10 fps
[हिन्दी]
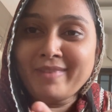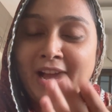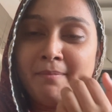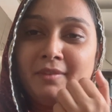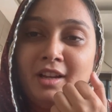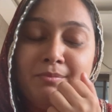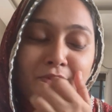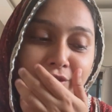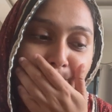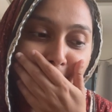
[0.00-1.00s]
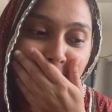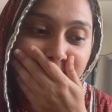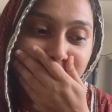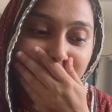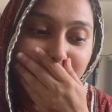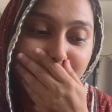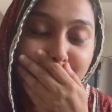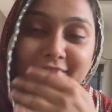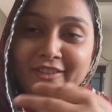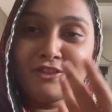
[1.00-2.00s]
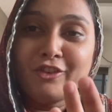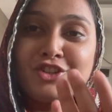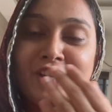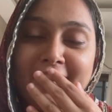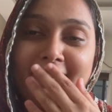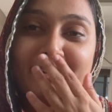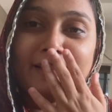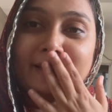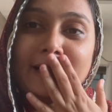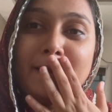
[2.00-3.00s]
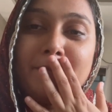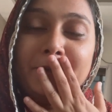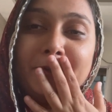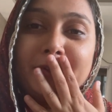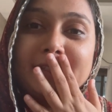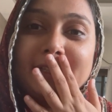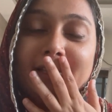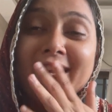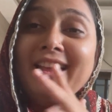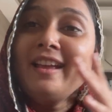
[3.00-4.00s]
हम कल मूवी को गए थे मुझे वो शेयर करना था आप लोगों के साथ